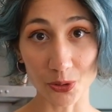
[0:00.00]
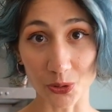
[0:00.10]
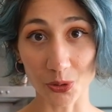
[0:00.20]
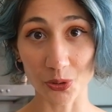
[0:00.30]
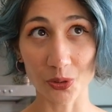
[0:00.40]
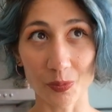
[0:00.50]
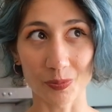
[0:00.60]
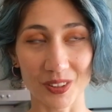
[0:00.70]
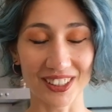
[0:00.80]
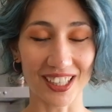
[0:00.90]
Çünkü
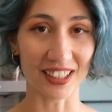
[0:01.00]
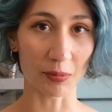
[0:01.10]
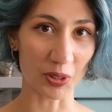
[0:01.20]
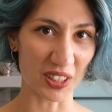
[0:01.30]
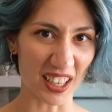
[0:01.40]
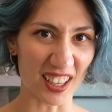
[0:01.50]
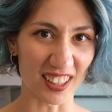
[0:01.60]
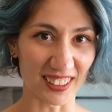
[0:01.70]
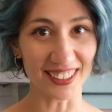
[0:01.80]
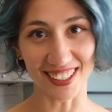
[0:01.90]
dışarıda böyle
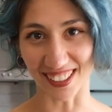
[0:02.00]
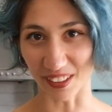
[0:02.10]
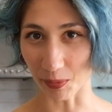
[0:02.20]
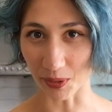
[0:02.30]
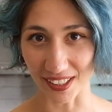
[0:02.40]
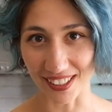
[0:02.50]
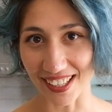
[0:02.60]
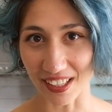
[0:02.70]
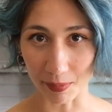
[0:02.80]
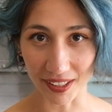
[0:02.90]
yağlı yağlı
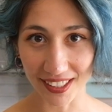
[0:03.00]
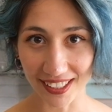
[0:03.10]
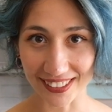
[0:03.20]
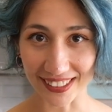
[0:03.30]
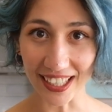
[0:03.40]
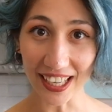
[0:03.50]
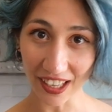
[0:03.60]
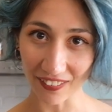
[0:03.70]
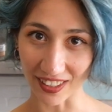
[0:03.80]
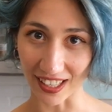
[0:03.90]
börekler yemektense
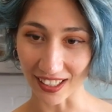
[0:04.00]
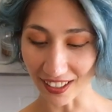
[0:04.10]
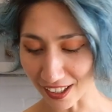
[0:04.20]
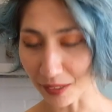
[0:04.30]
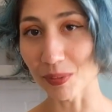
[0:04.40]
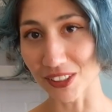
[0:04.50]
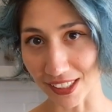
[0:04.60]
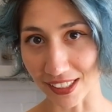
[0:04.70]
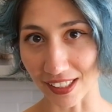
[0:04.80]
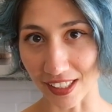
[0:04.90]
evde rahat bir
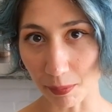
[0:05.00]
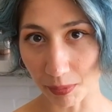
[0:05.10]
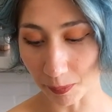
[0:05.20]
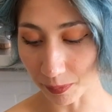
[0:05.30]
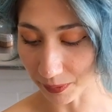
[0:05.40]
şekilde yapıp